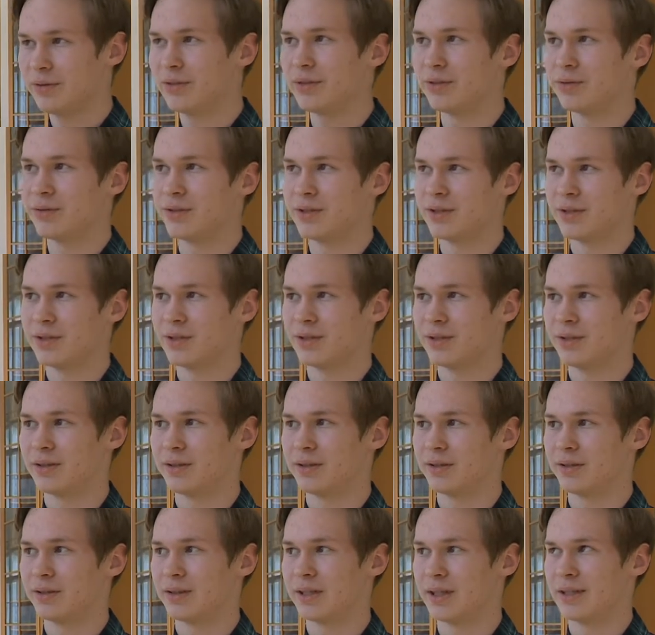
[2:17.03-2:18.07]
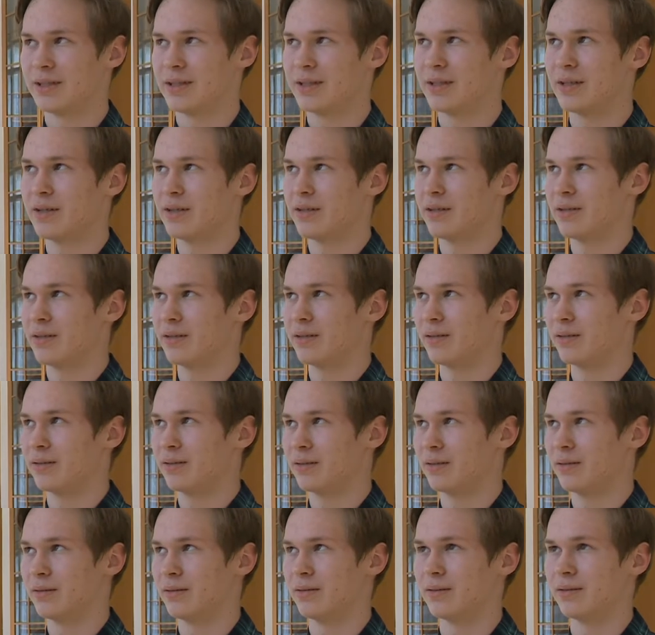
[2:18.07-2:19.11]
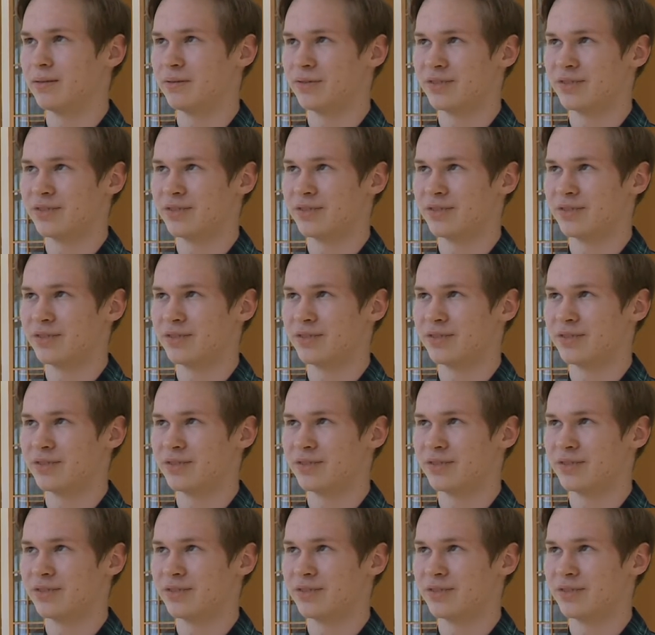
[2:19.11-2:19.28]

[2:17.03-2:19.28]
люди хотели э,